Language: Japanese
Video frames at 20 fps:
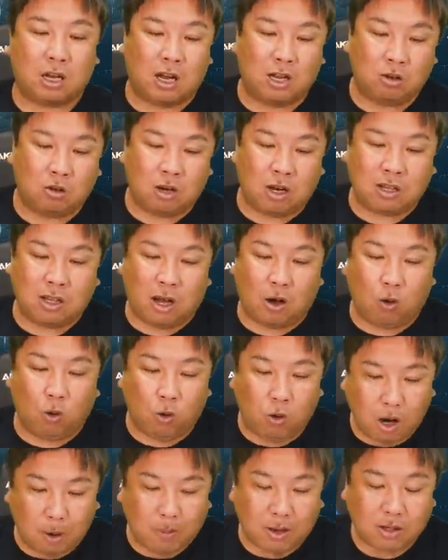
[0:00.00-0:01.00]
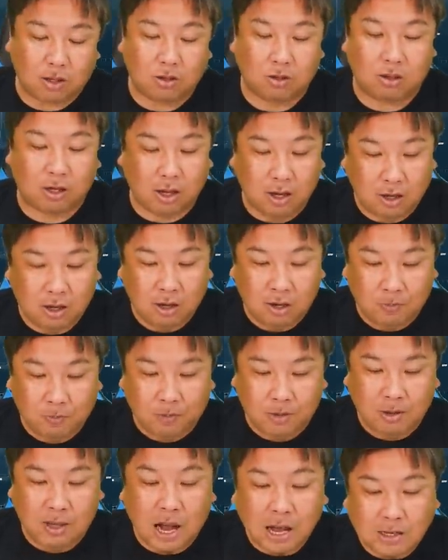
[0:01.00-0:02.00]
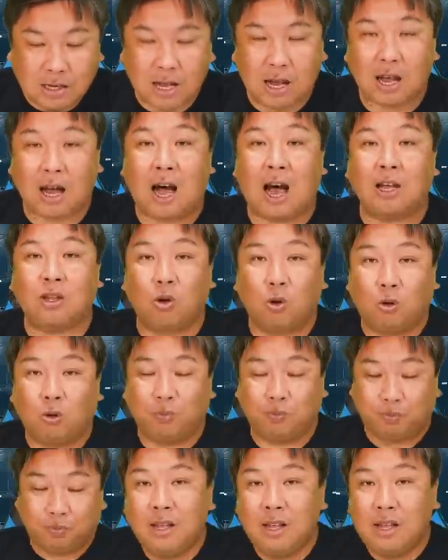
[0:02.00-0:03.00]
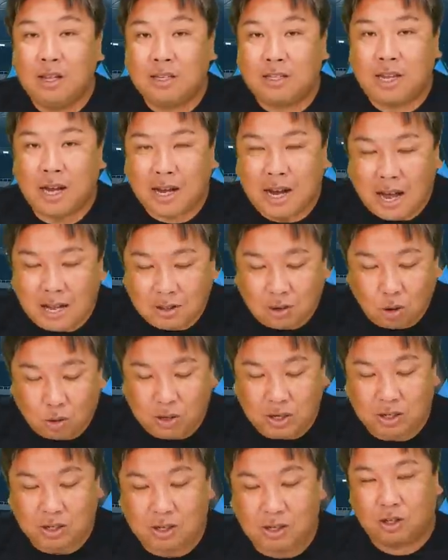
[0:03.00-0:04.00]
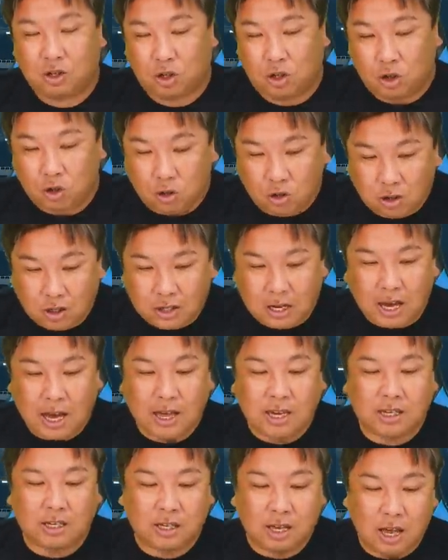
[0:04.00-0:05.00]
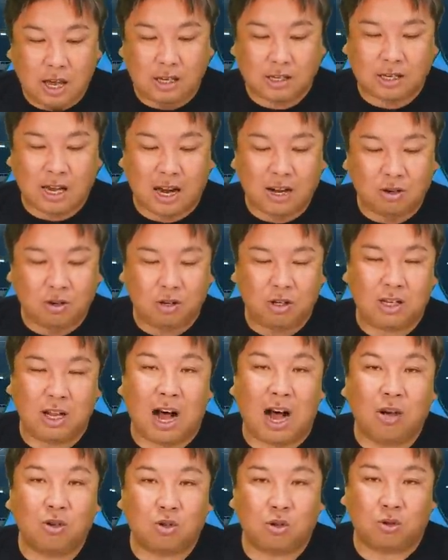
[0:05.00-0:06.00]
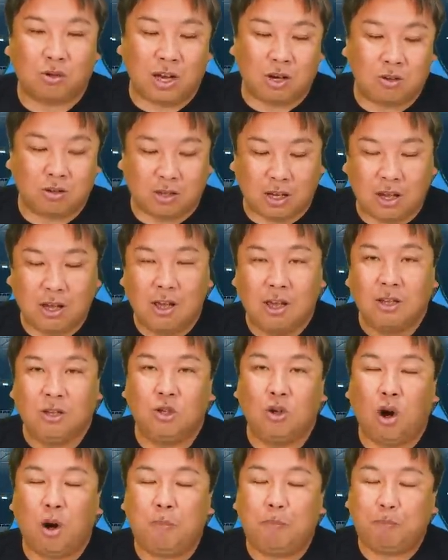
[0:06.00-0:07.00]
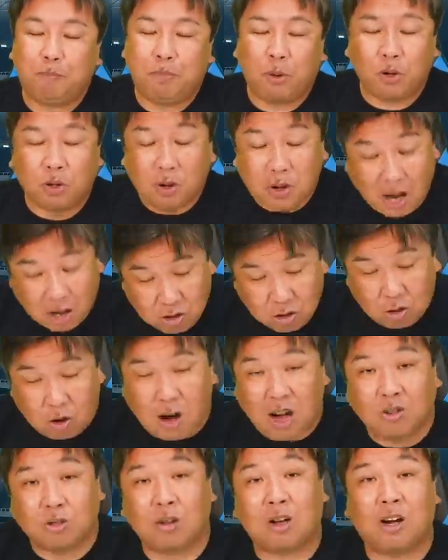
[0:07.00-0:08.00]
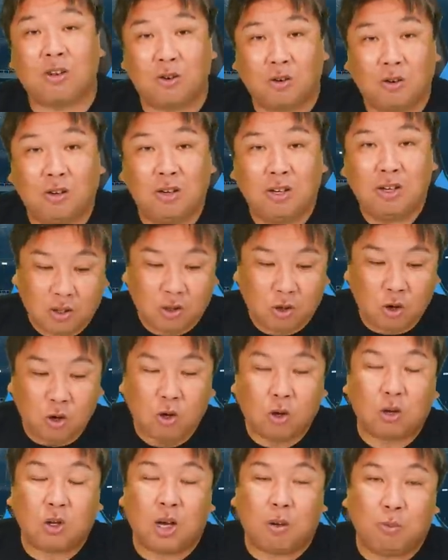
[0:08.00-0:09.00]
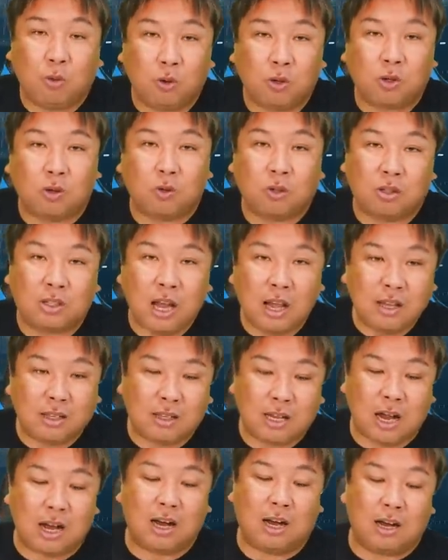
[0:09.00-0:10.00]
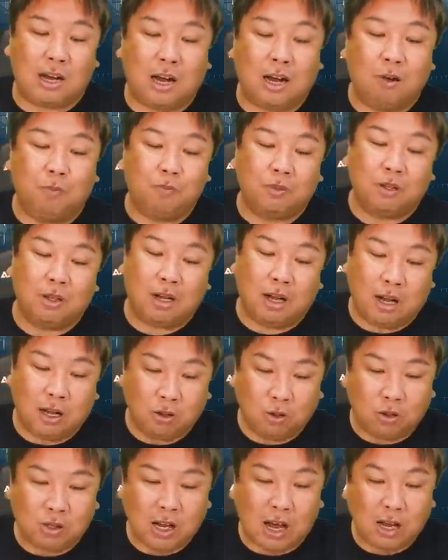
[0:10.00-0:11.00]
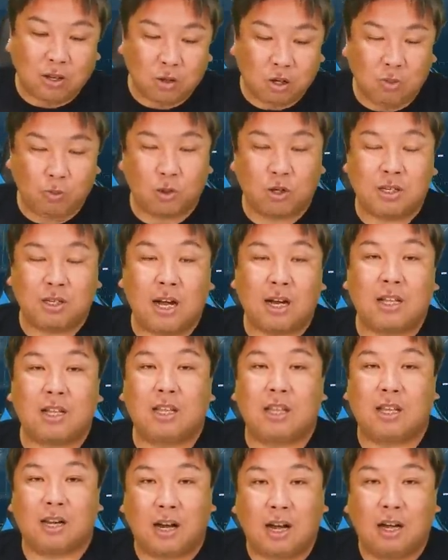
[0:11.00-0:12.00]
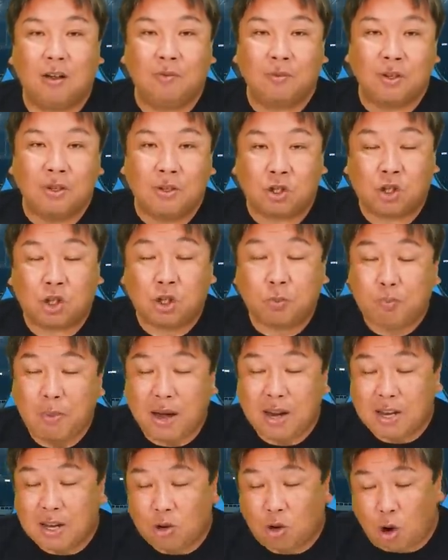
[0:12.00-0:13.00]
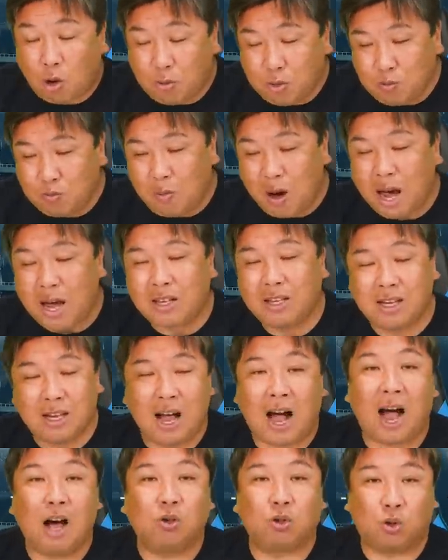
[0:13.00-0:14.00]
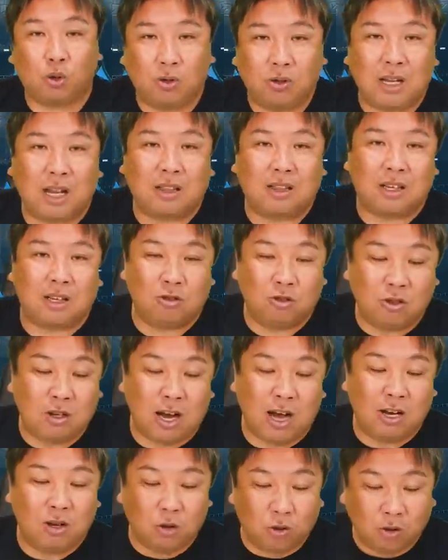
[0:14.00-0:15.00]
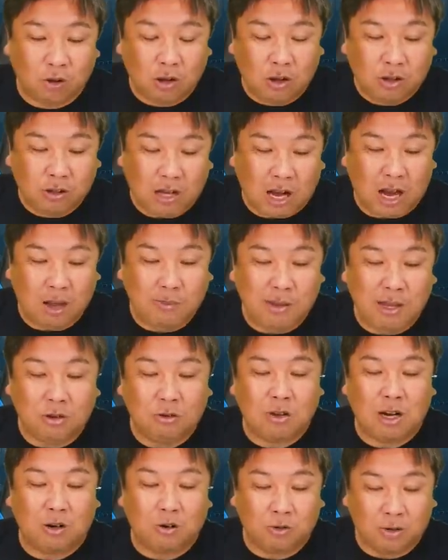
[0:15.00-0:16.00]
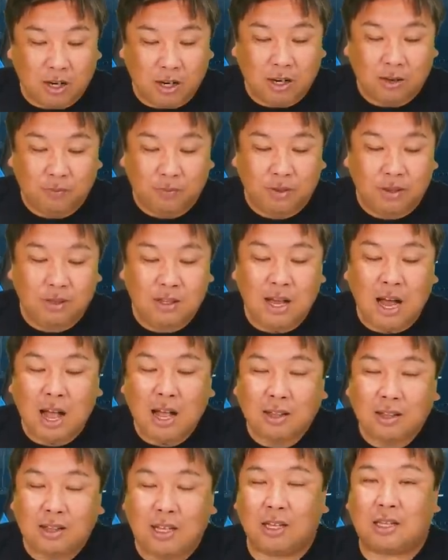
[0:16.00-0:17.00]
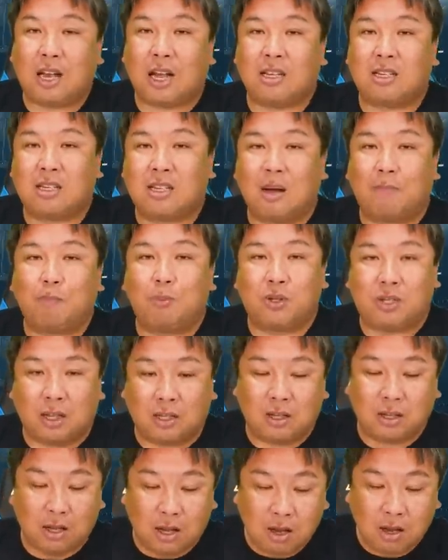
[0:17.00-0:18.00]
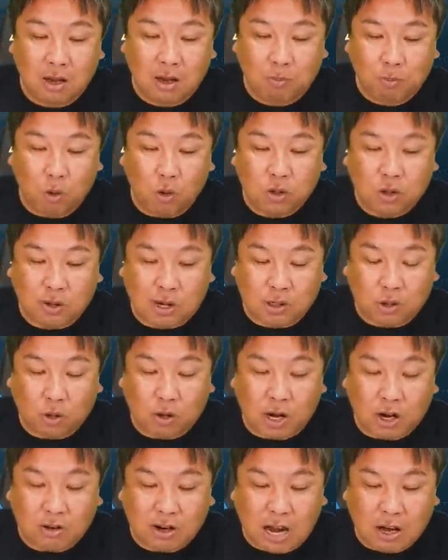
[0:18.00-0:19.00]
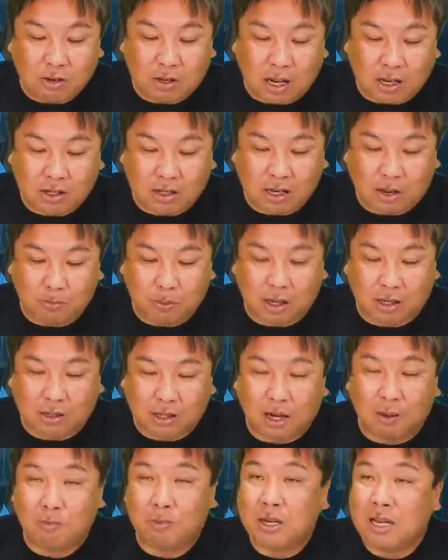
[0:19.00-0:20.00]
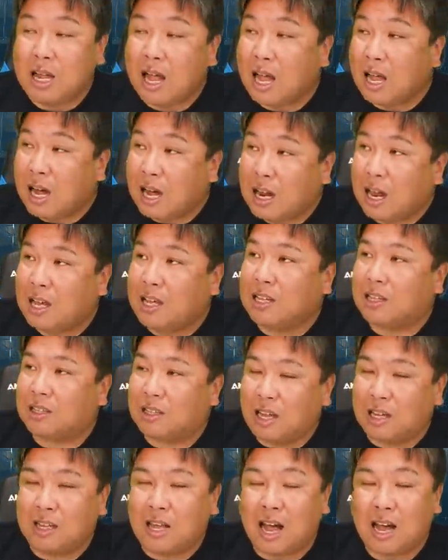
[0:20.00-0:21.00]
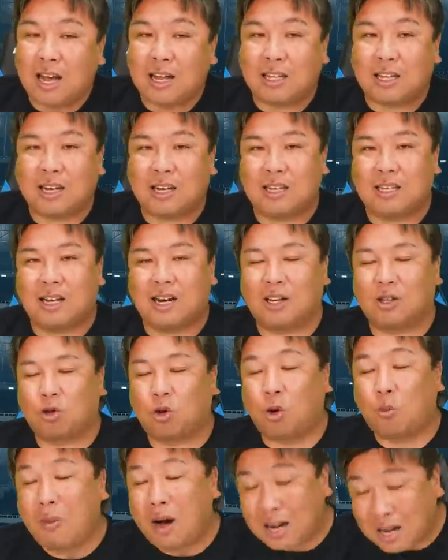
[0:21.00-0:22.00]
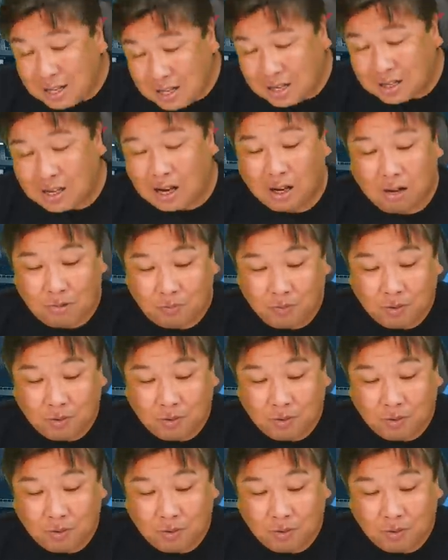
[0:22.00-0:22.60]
カンドランナー大山ねなぜあのセカンドに中継して三塁でアウトになるってよっぽど楽勝アウトなんだよということはもうセンターからあのサードにもし投げてたら滑り込む前にアウトになってるぐらいのタイミングなのになんでタッチアップしたってねもしくはそれぐらいのタッチアップだったら見ながら行って投げてきたら止まらなきゃっ